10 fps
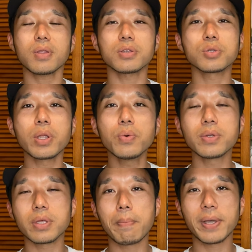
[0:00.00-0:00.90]
それ
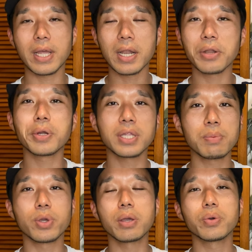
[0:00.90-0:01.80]
をやっぱりやられる方
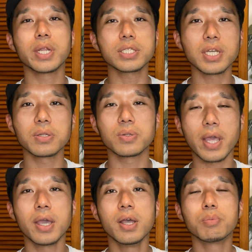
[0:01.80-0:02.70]
も結構いらっしゃるの
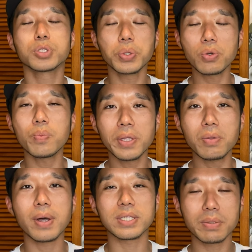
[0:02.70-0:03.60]
で、そういう
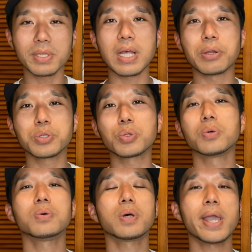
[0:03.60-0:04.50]
コメントはすいません、あの、ちょっ
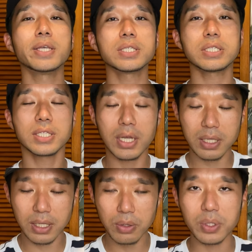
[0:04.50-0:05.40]
と返信しな
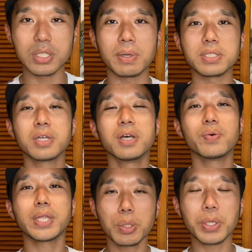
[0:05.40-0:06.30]
いようにします。
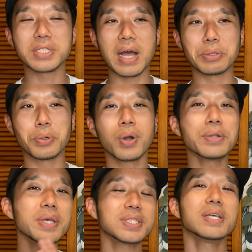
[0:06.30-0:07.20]
私もですね、あの、他
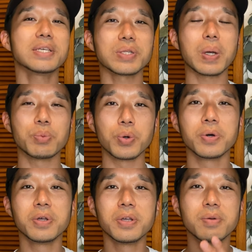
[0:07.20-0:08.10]
の SNS とか
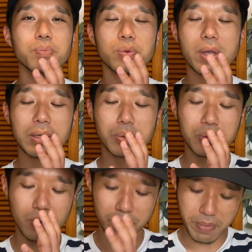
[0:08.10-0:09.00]
も、あの、
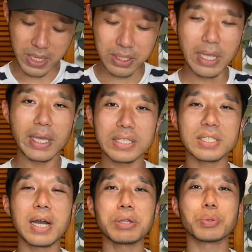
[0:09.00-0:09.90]
めちゃくちゃ返
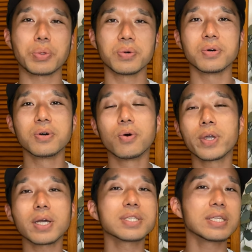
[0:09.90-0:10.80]
信があるのと、お
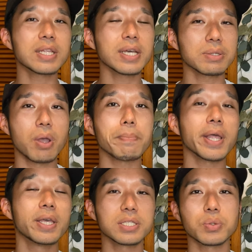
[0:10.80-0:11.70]
客さんに対してもやっぱ
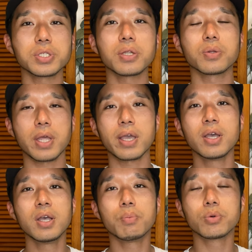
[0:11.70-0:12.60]
返信をしてるの
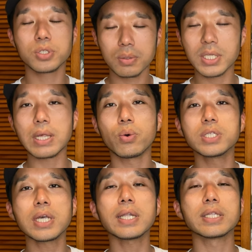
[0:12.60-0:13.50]
で、もう実際追い
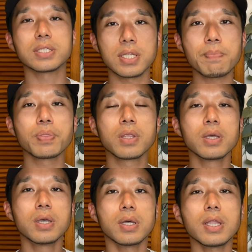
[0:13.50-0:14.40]
つかないんですね。
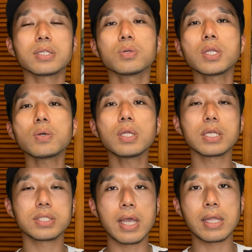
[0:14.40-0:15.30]
で、そうした時にで
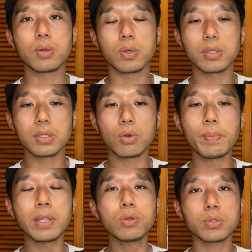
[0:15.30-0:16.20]
すね、えっと、
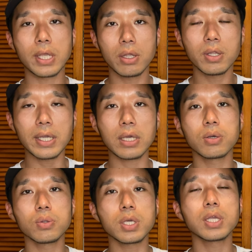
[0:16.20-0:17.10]
コメントできるだけ基
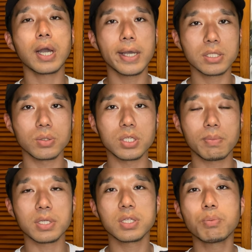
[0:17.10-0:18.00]
本的に返すようにして
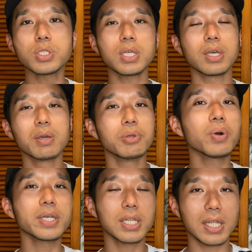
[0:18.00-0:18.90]
ます。で、もし見
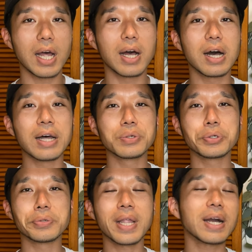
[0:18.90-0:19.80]
逃してたら、あ
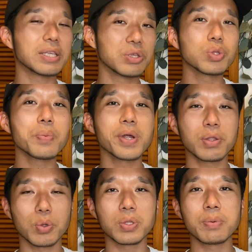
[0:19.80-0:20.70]
の、なんか言ってもら
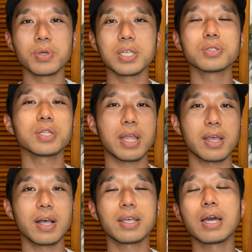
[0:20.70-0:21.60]
うと多分気づい
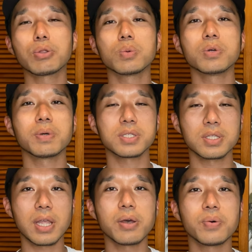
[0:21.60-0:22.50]
てやると思います
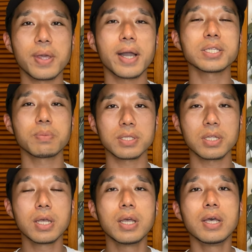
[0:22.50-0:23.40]
んで、お願いします。
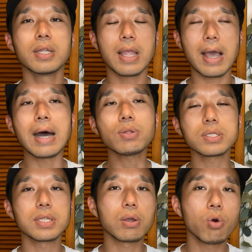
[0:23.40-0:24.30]
で、あとは
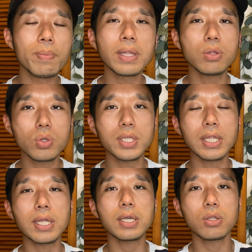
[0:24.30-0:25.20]
ですね、コメントをして
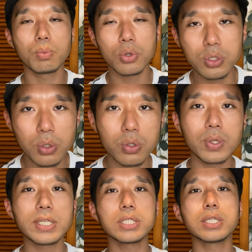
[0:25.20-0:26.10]
いただけるのものすごく
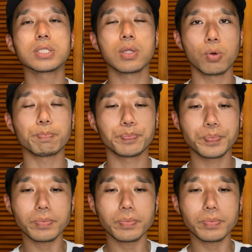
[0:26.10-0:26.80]
嬉しいんですけど、